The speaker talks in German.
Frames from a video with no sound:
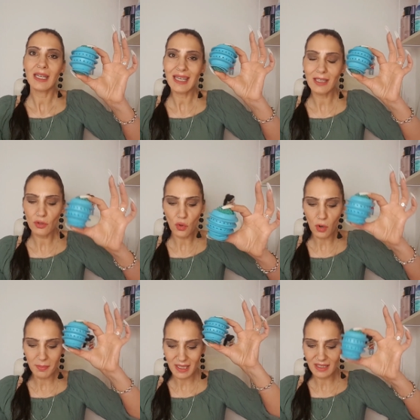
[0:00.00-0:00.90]

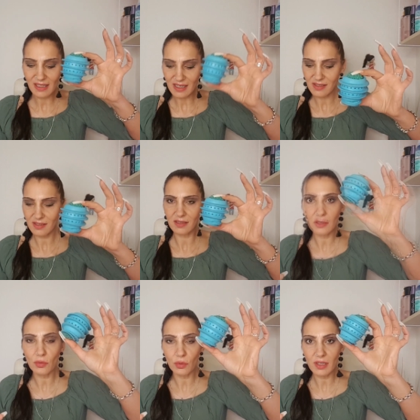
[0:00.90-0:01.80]
enorm
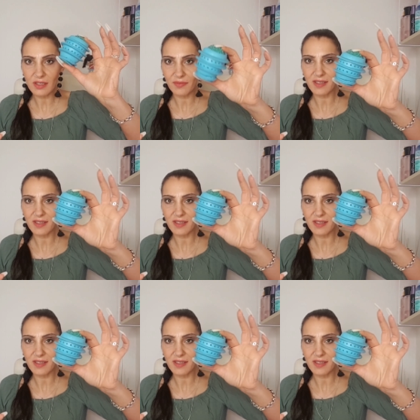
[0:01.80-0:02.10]
entlastend und das